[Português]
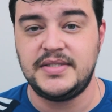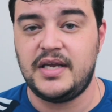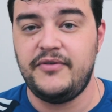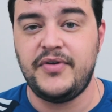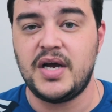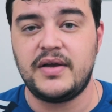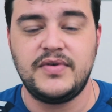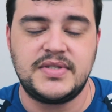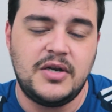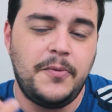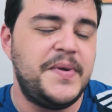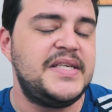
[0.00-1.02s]
significa que
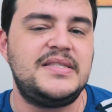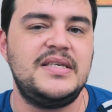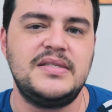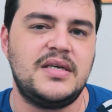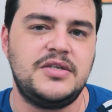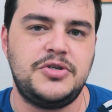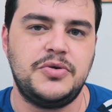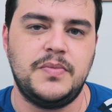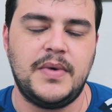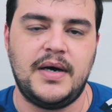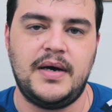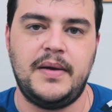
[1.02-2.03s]
você não precisa de
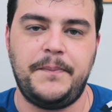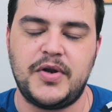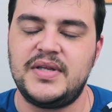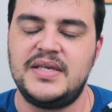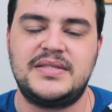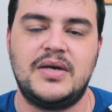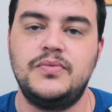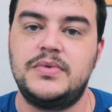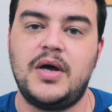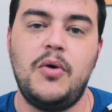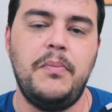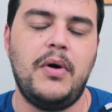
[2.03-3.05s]
uma proteção
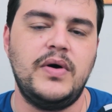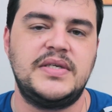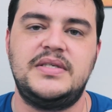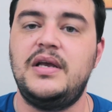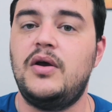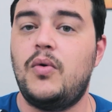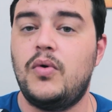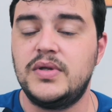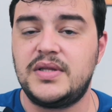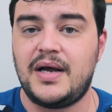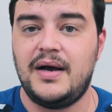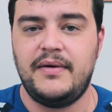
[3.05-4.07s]
tão boa assim
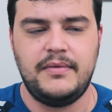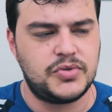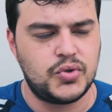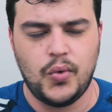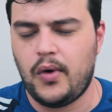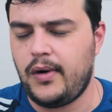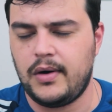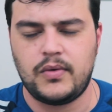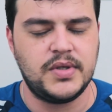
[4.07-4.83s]
contra suor,